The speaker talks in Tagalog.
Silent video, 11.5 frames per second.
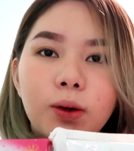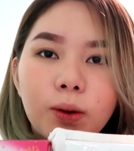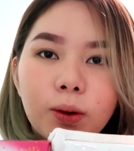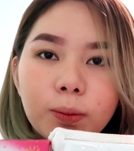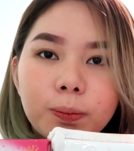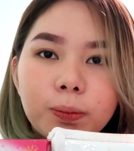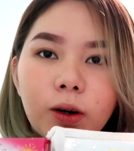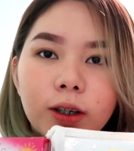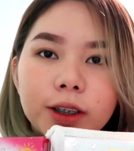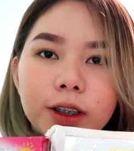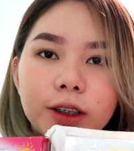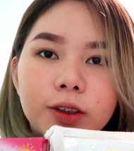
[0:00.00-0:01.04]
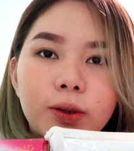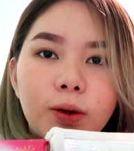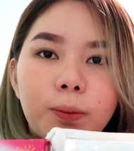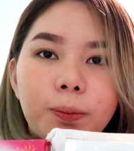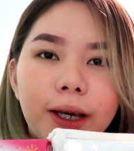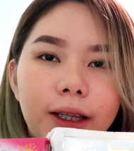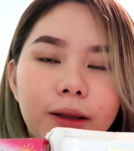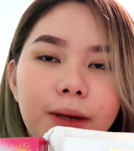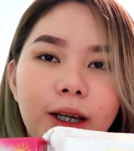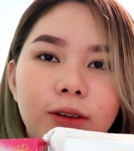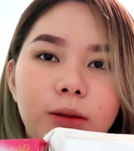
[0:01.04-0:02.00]
soap, kojic soap,
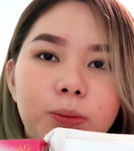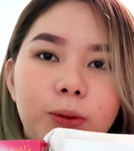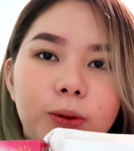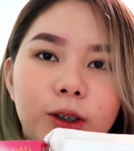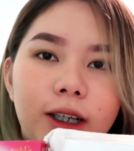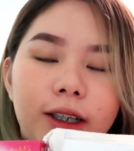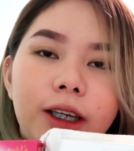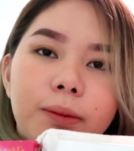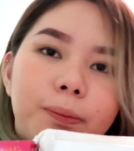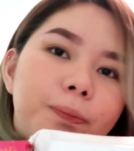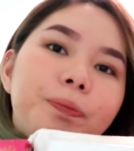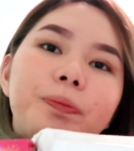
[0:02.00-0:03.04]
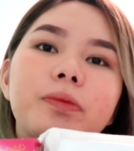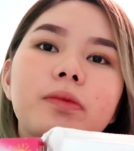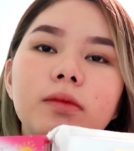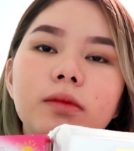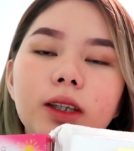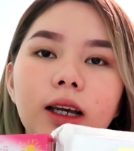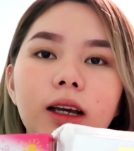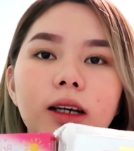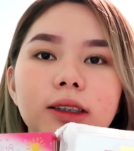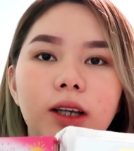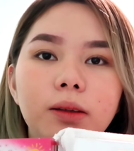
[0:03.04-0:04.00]
and meron din po siyang cream
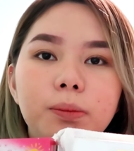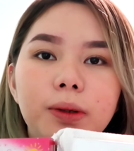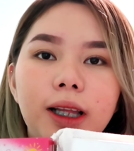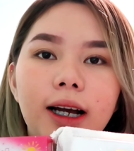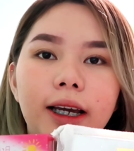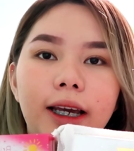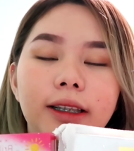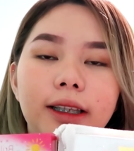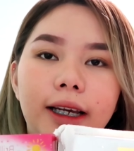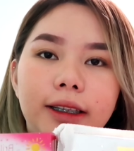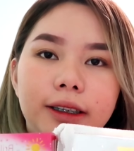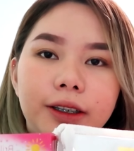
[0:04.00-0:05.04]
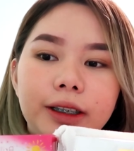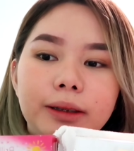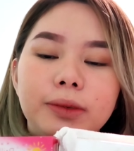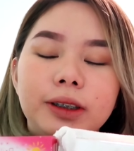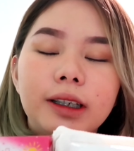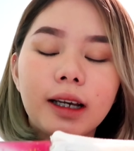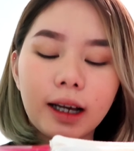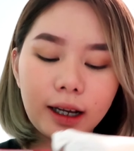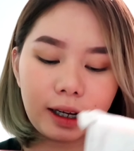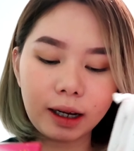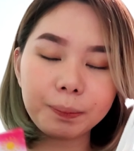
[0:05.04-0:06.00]
sunblock, and night creams.
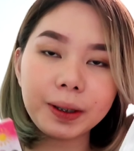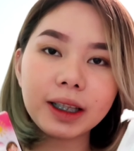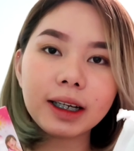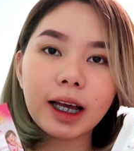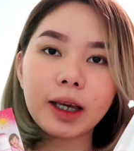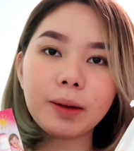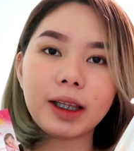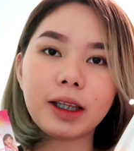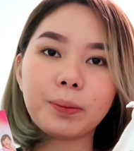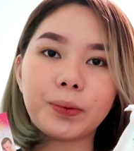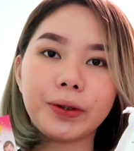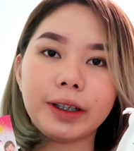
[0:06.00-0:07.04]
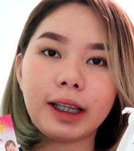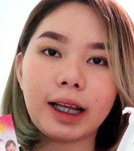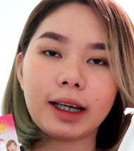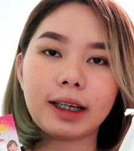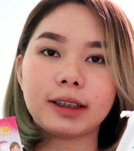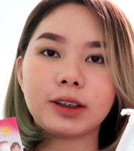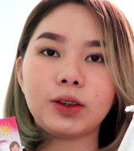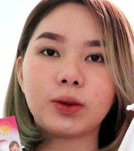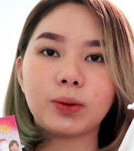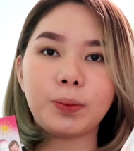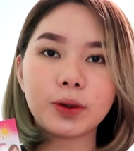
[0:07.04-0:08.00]
Uh, ang pinagkaiba lang po nila is
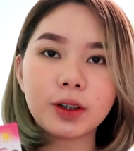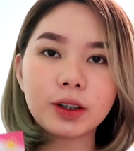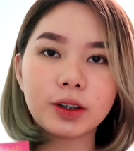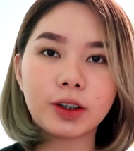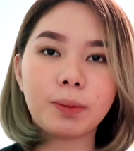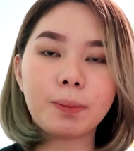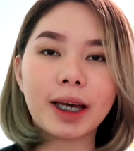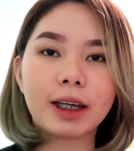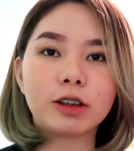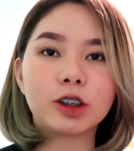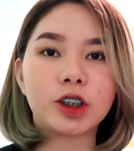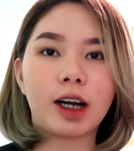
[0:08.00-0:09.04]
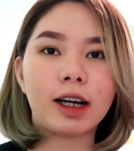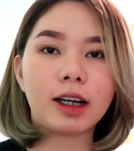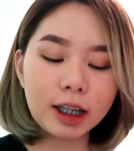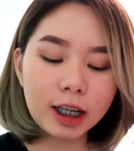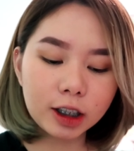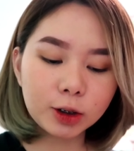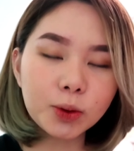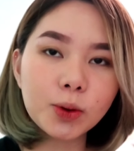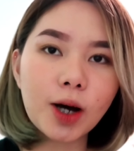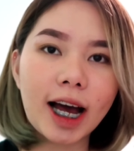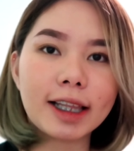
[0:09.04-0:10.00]
yung Beauty Derm, meron siyang
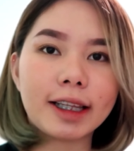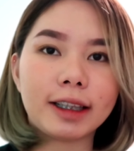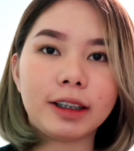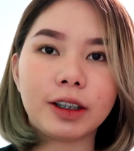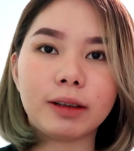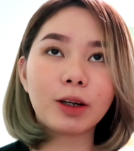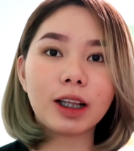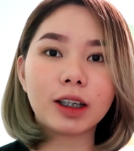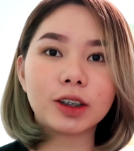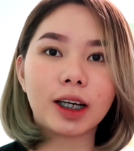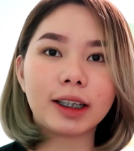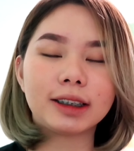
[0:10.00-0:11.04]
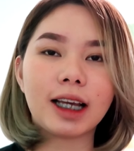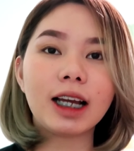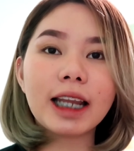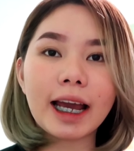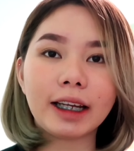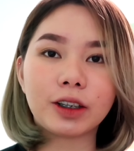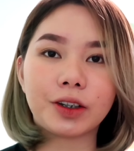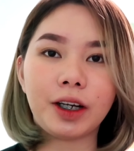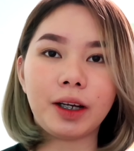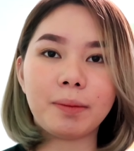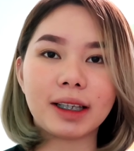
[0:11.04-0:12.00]
two added creams. Lang siyang isang night
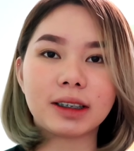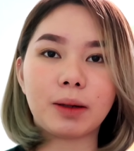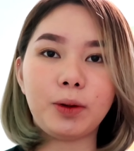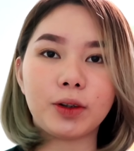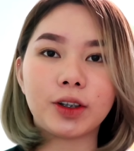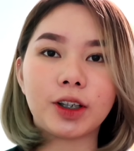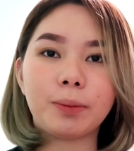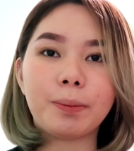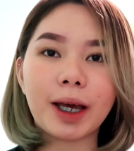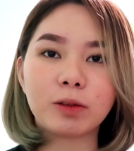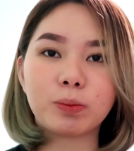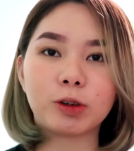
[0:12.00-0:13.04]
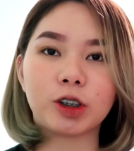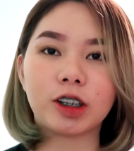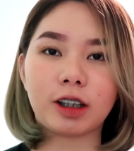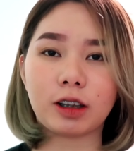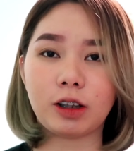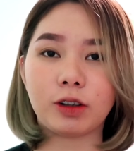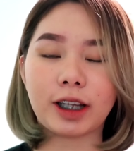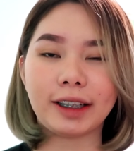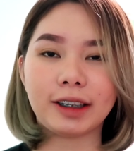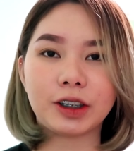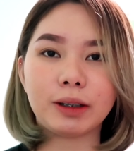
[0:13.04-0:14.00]
cream and sa Beauty Derm, meron po siyang
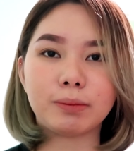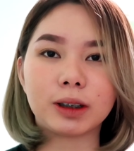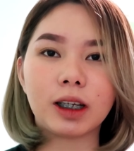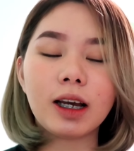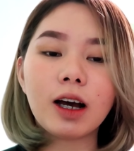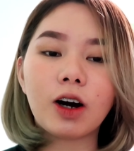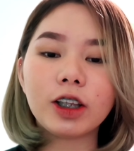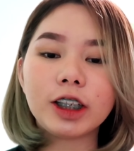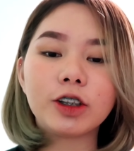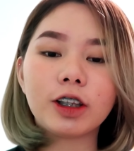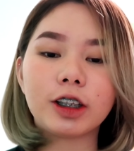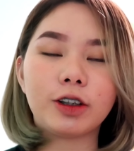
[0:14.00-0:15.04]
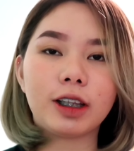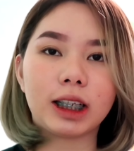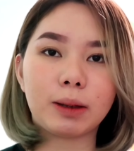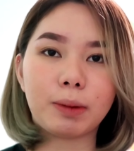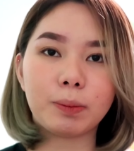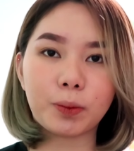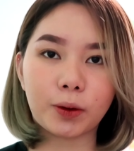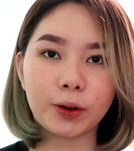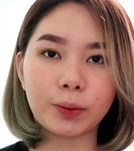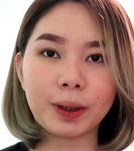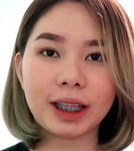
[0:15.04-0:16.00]
tatlong night creams. All in all, yun lang naman
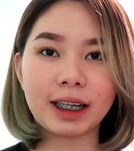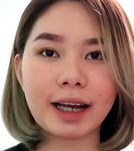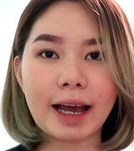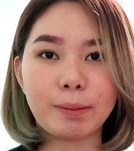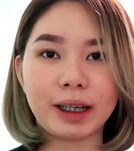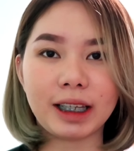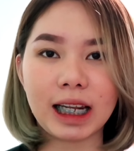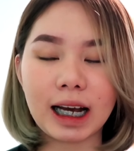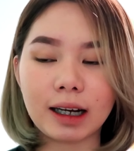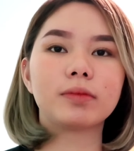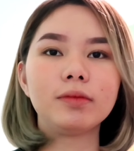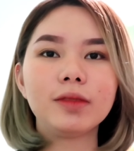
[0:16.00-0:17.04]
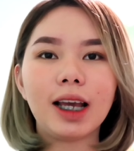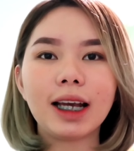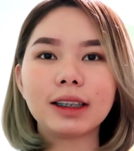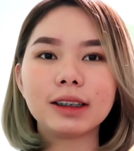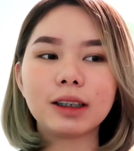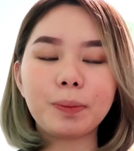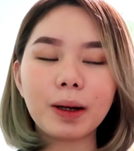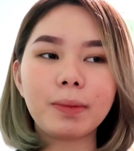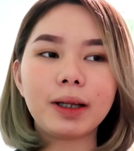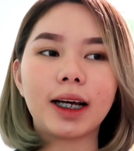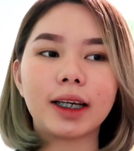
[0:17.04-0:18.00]
po yung pinagkaiba nila. At isa
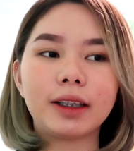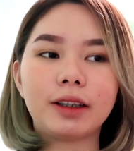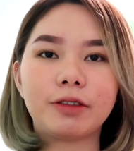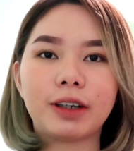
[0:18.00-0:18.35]
pang malaking